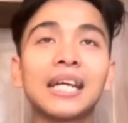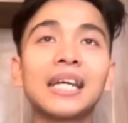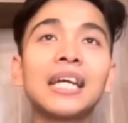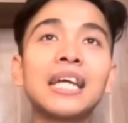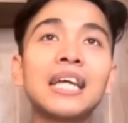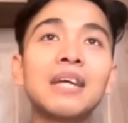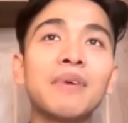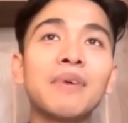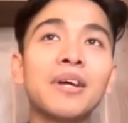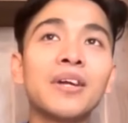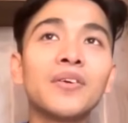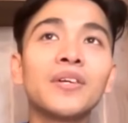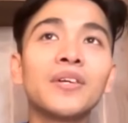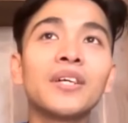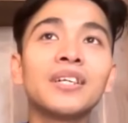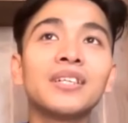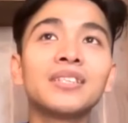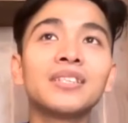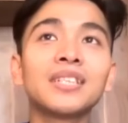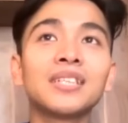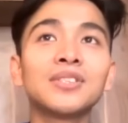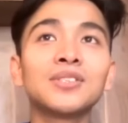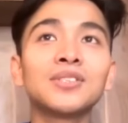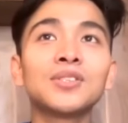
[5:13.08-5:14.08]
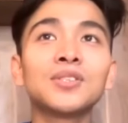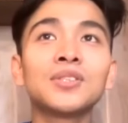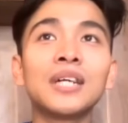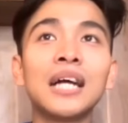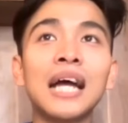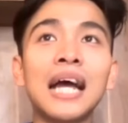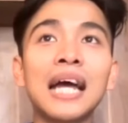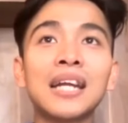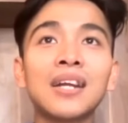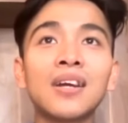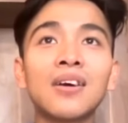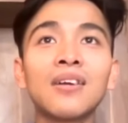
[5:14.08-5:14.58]
khi mà Henry hướng dẫn
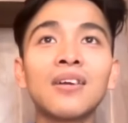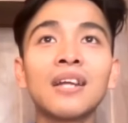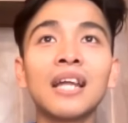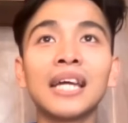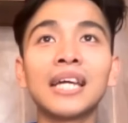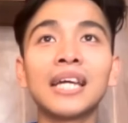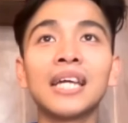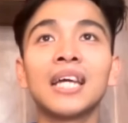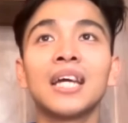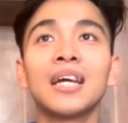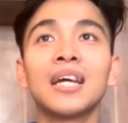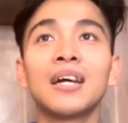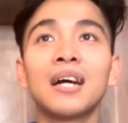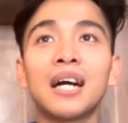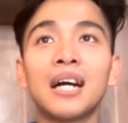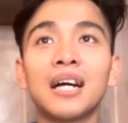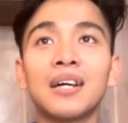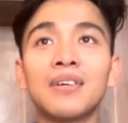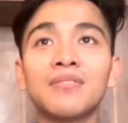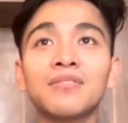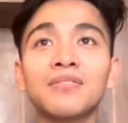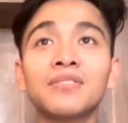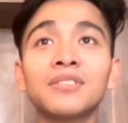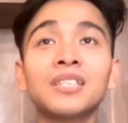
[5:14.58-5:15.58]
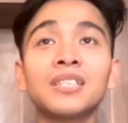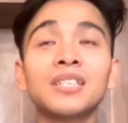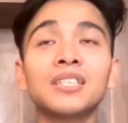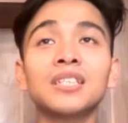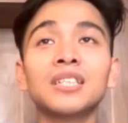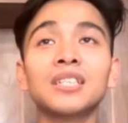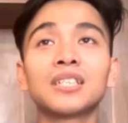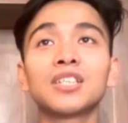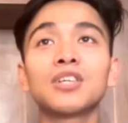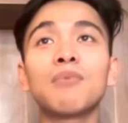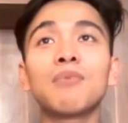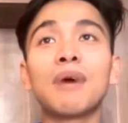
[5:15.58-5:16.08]
yoga nó lại uh, vừa được
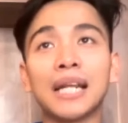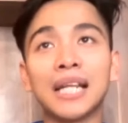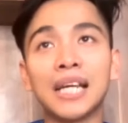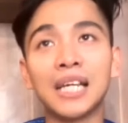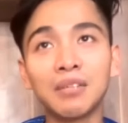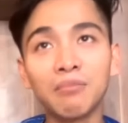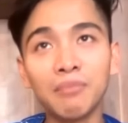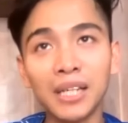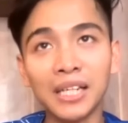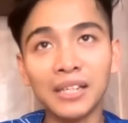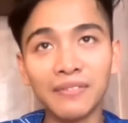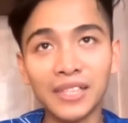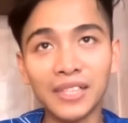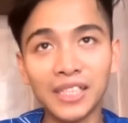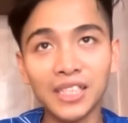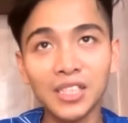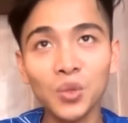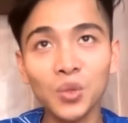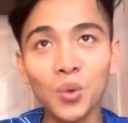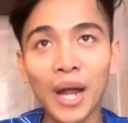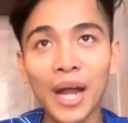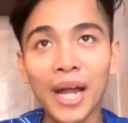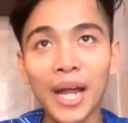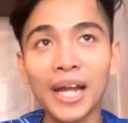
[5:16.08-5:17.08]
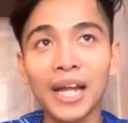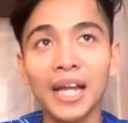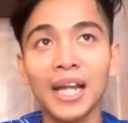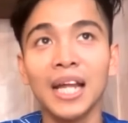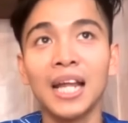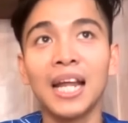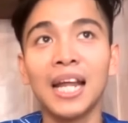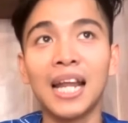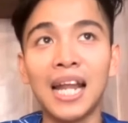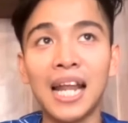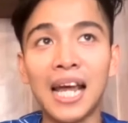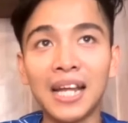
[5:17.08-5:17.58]
cho bản thân mình về sức khỏe
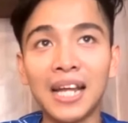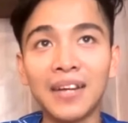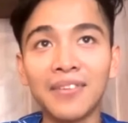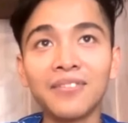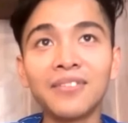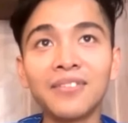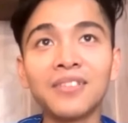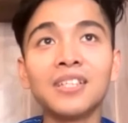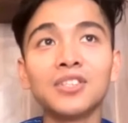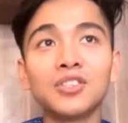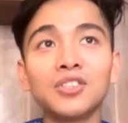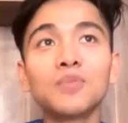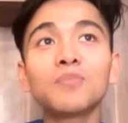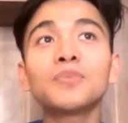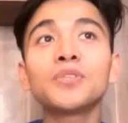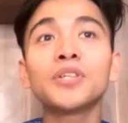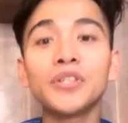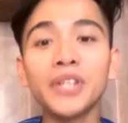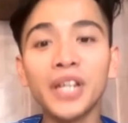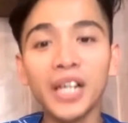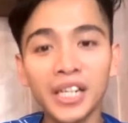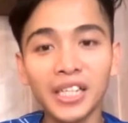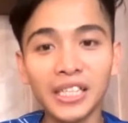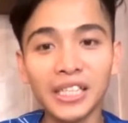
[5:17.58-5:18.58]
lại vừa giúp cho đời